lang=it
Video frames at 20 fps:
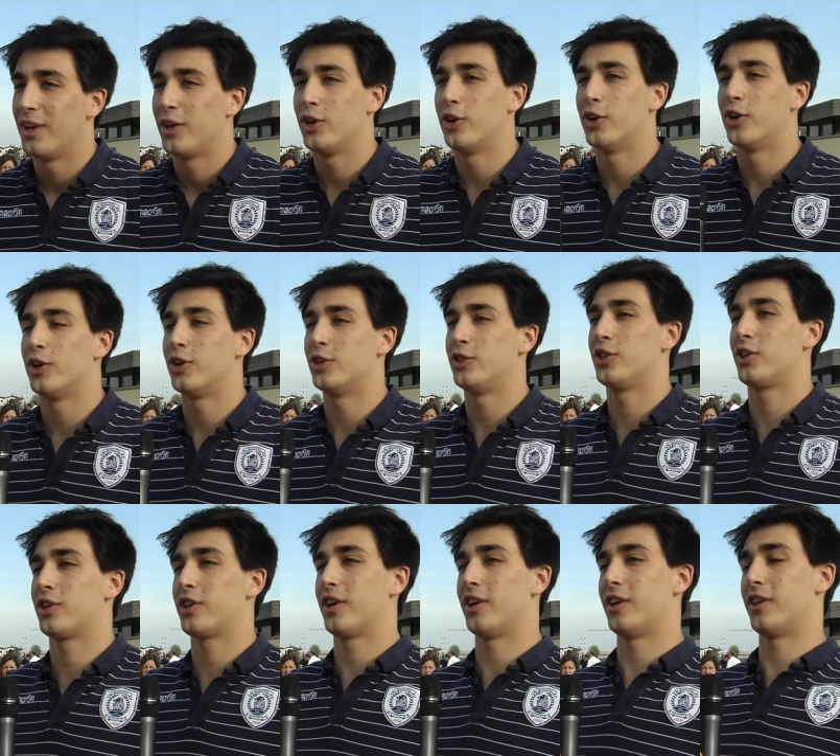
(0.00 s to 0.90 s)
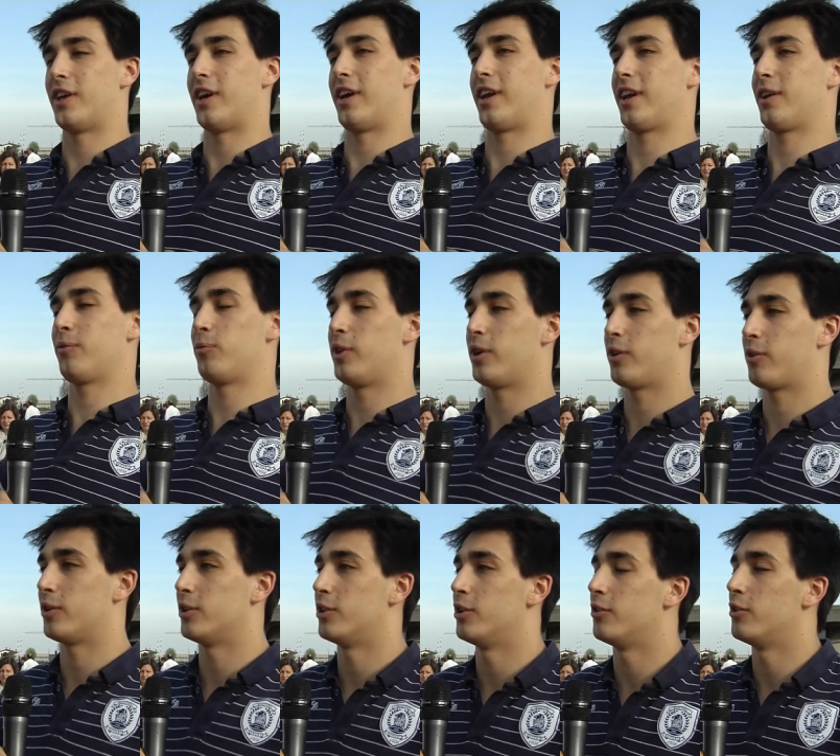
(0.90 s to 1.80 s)
Io gioco a rugby da
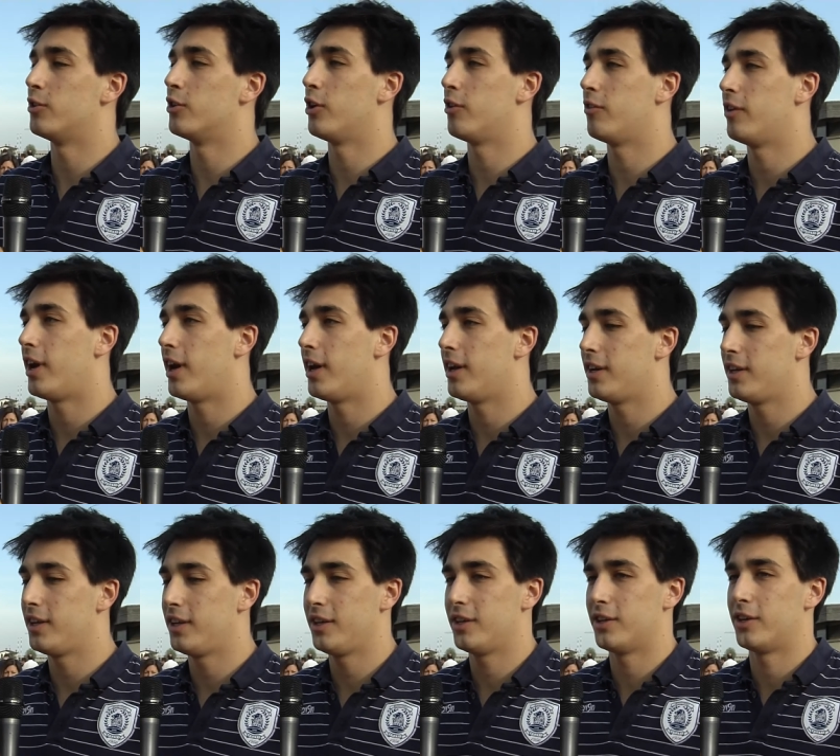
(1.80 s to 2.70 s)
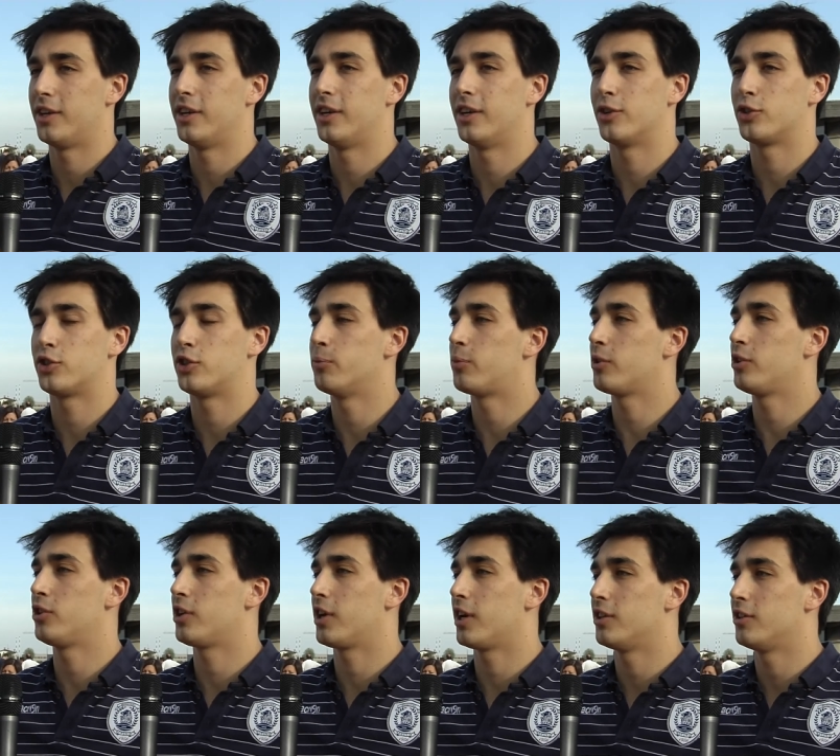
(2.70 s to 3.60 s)
quando avevo 9 anni, e ho sempre
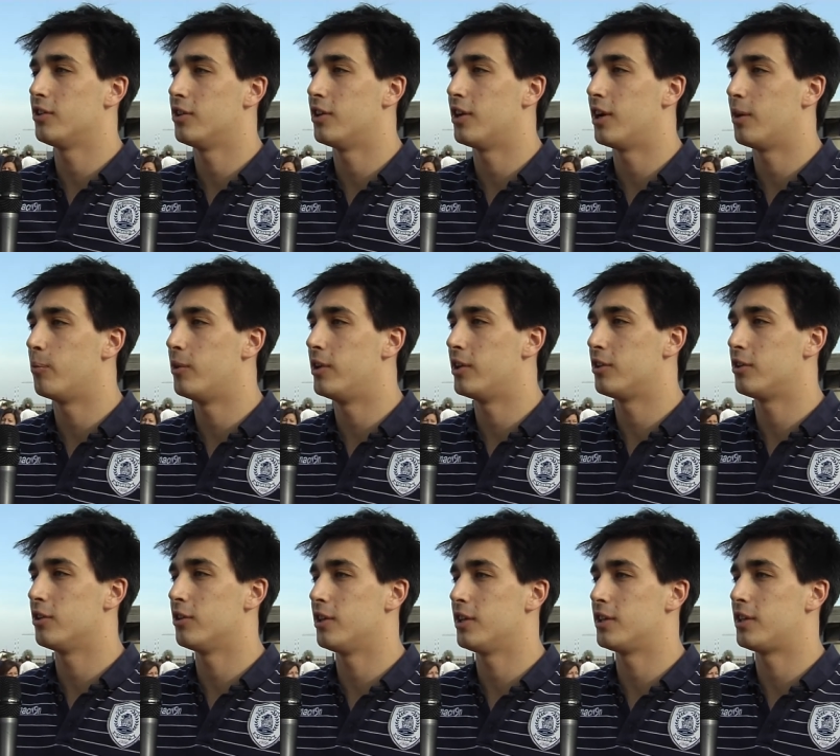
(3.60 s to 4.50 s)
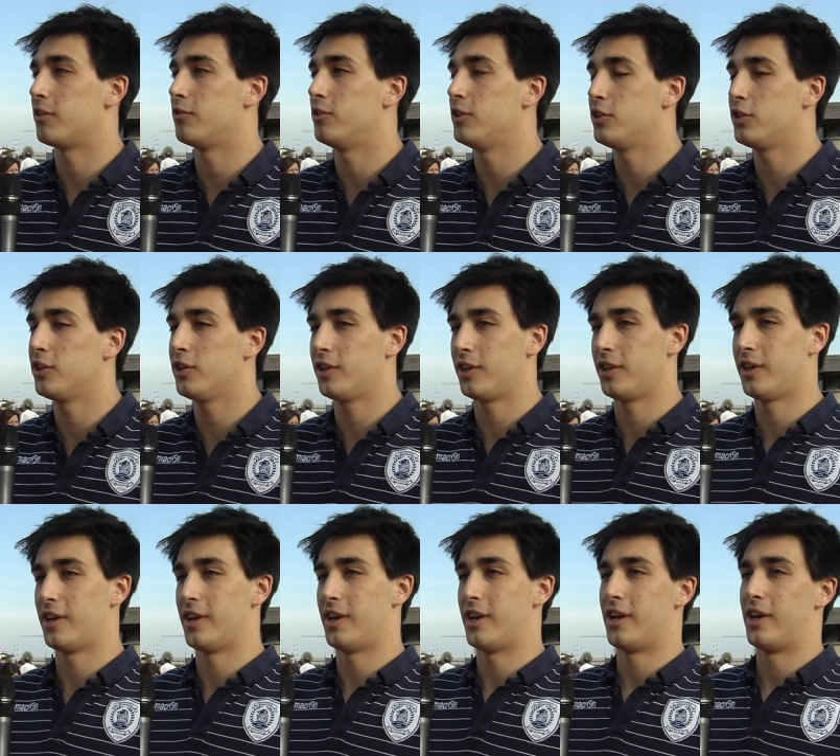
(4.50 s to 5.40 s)
giocato alla Benettona, a Treviso,
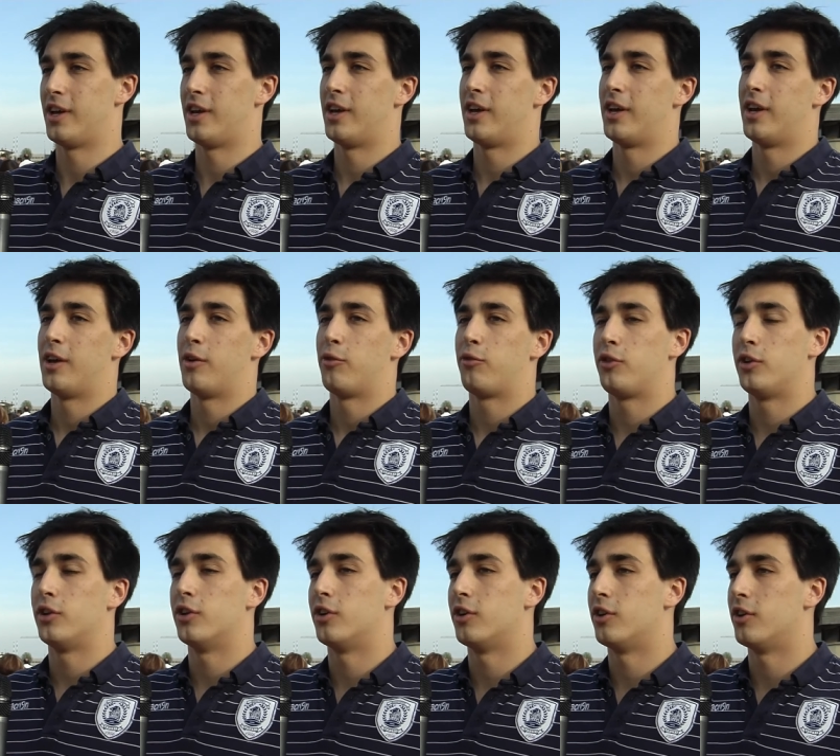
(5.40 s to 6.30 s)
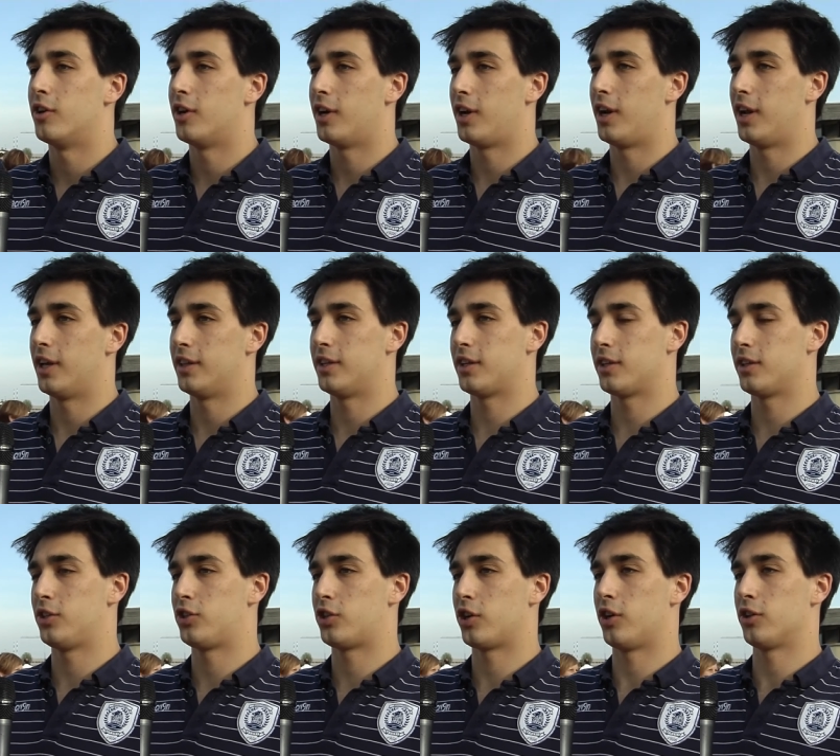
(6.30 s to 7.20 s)
fino all'Under
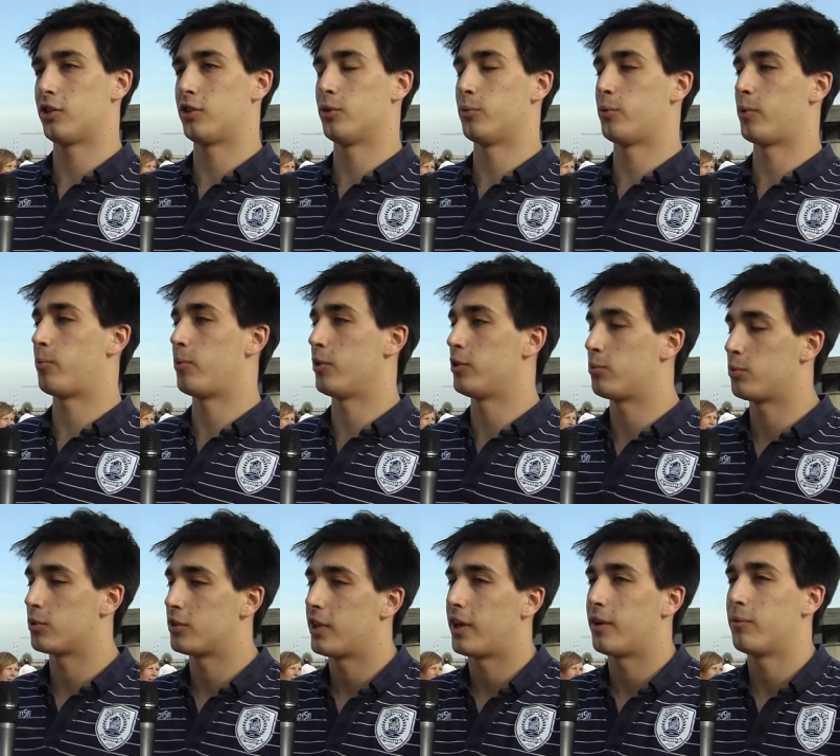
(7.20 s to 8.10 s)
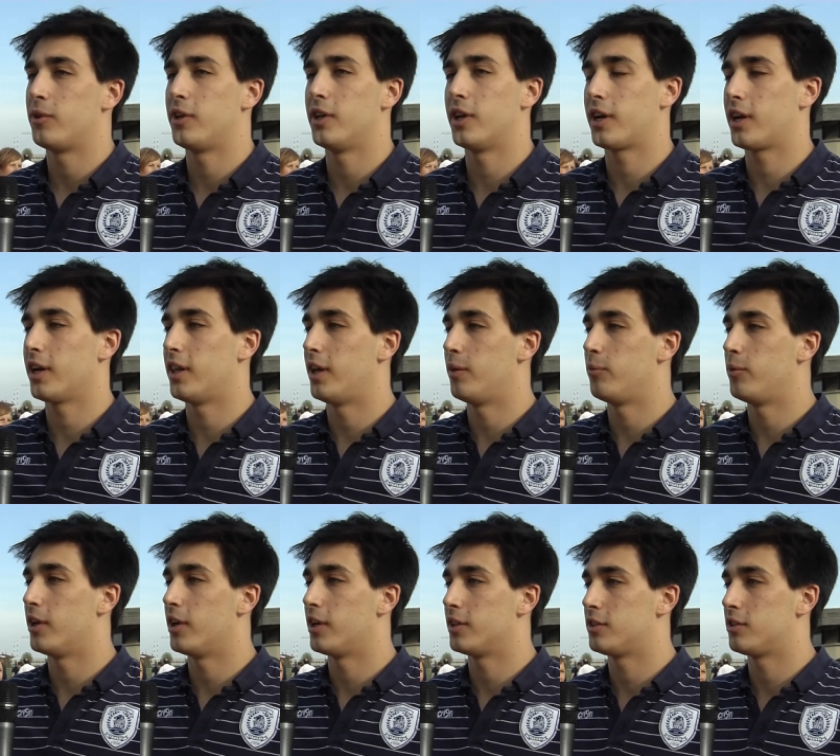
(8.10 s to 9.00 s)
18 per poi spostarmi in
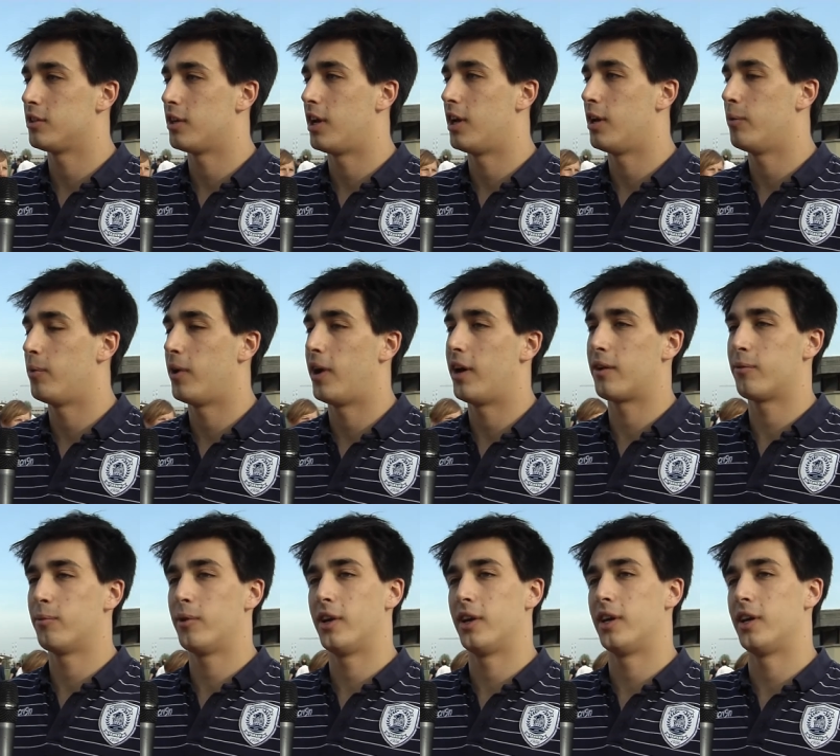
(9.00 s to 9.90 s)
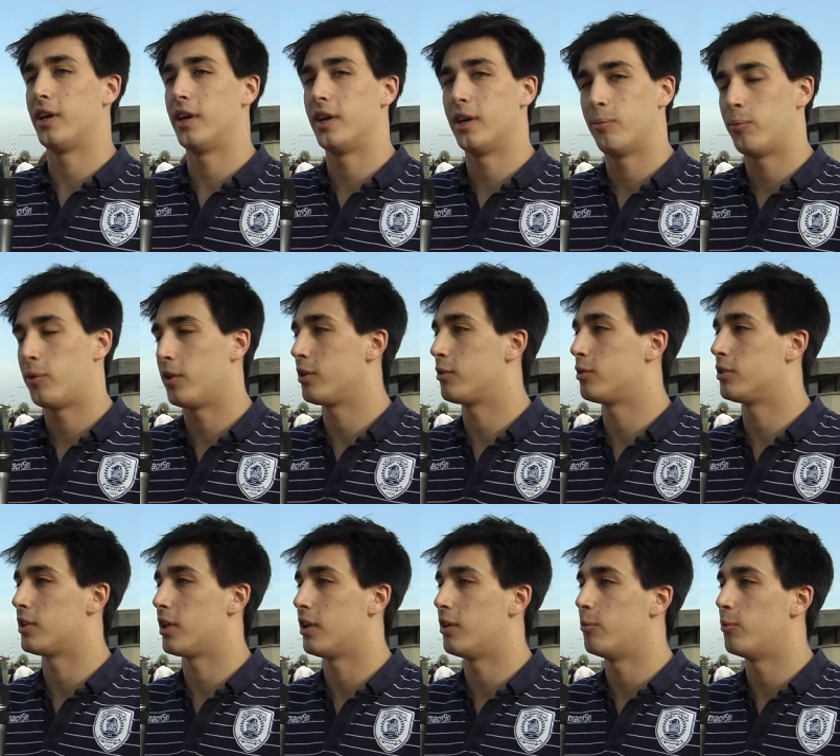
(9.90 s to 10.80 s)
Accademia Nazionale a Parma e poi
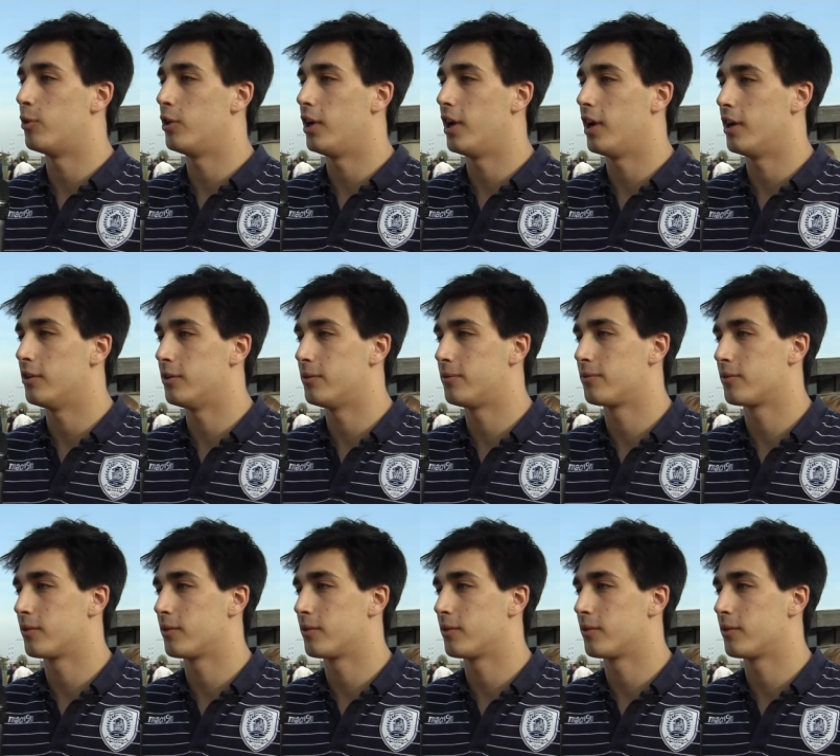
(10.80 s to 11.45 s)
quest'anno a Mogliano.